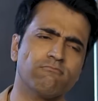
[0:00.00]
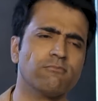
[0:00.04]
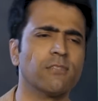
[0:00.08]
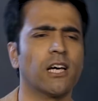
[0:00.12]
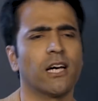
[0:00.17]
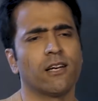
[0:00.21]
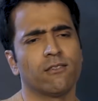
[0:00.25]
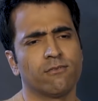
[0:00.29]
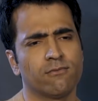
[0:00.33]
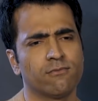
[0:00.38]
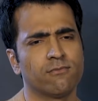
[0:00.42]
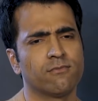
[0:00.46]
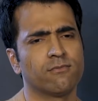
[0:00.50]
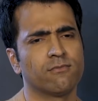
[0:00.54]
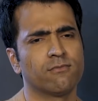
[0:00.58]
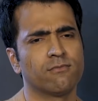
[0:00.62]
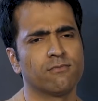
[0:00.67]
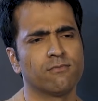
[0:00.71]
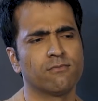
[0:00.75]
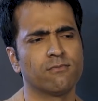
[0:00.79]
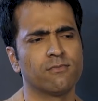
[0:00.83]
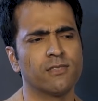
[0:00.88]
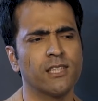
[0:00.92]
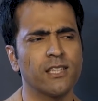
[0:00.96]
না
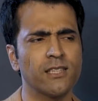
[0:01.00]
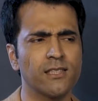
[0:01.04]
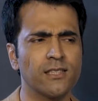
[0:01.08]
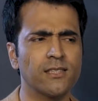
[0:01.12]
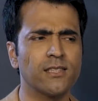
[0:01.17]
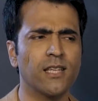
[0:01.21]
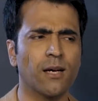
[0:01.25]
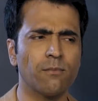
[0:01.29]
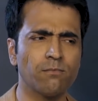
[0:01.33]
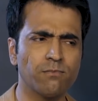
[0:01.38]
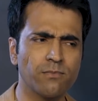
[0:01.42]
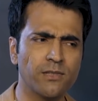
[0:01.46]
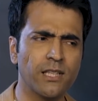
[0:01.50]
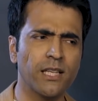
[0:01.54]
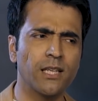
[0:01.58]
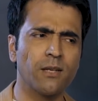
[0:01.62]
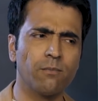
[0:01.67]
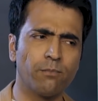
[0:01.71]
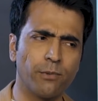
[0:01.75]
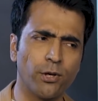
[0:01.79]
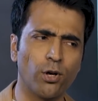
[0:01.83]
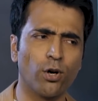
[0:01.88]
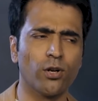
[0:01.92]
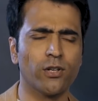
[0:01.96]
দ্যার ইজ সামথিং
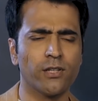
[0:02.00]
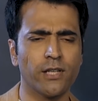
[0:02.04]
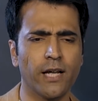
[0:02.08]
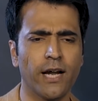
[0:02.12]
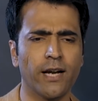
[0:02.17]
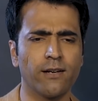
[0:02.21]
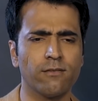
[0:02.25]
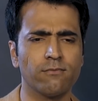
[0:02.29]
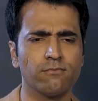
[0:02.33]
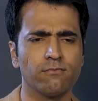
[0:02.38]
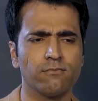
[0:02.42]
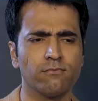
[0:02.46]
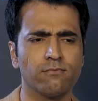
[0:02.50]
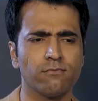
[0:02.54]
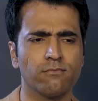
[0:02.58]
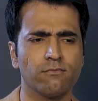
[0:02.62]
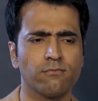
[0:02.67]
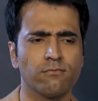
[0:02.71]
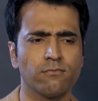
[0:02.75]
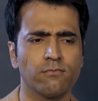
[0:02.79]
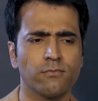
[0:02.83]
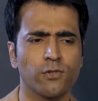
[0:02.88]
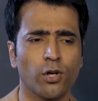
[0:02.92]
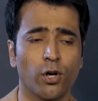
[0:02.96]
বিয়ন্ড দ্যাট
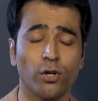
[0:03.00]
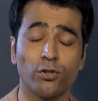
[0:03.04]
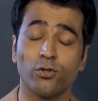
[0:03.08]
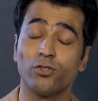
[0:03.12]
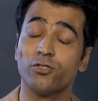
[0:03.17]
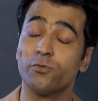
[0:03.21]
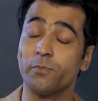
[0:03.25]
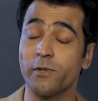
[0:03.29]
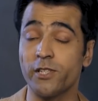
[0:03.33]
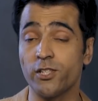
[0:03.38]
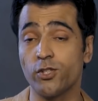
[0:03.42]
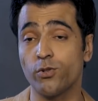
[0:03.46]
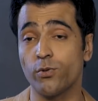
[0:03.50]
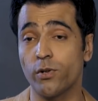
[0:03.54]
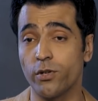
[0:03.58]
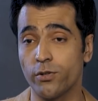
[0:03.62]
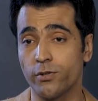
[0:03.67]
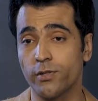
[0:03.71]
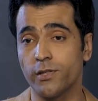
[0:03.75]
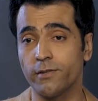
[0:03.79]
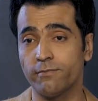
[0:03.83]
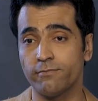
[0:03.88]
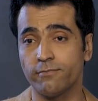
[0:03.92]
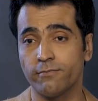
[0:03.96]
হয়তো
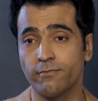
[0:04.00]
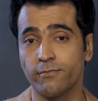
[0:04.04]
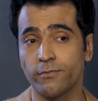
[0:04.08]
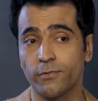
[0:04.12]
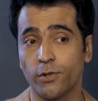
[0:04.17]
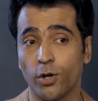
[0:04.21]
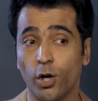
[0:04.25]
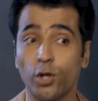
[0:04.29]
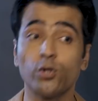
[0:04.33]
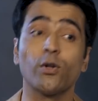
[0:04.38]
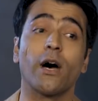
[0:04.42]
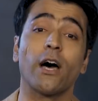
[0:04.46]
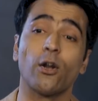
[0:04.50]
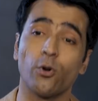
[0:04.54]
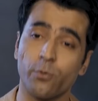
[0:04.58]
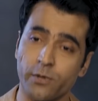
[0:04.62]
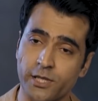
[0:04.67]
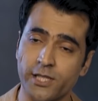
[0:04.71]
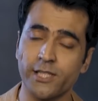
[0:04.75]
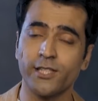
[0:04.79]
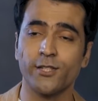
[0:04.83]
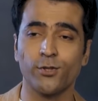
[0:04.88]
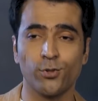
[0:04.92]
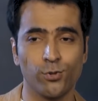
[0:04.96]
স্পিরিচুয়ালিটি হয়তো আরও
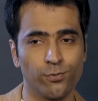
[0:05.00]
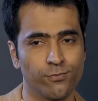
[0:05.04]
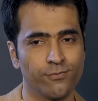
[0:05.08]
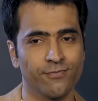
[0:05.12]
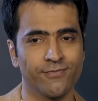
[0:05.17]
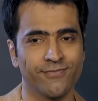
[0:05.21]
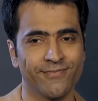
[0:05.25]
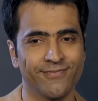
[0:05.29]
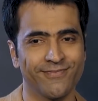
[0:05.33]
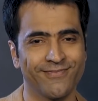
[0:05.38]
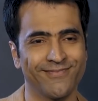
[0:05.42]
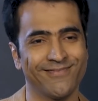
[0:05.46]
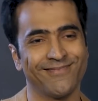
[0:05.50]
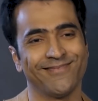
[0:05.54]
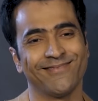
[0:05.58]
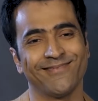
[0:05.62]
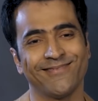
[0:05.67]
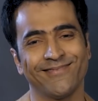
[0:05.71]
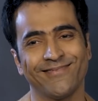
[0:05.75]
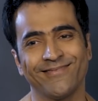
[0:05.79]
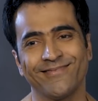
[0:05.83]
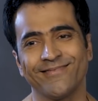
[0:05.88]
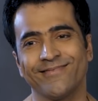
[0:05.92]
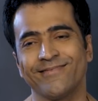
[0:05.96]
বেশি কিছু
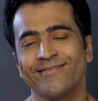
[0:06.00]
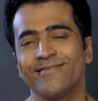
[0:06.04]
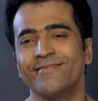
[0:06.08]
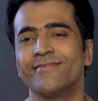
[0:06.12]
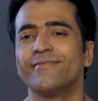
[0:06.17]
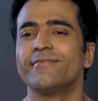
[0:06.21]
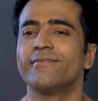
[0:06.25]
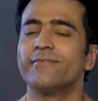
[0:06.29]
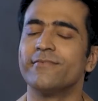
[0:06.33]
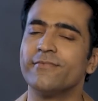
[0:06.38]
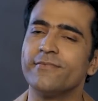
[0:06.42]
আচ্ছা সোনাদা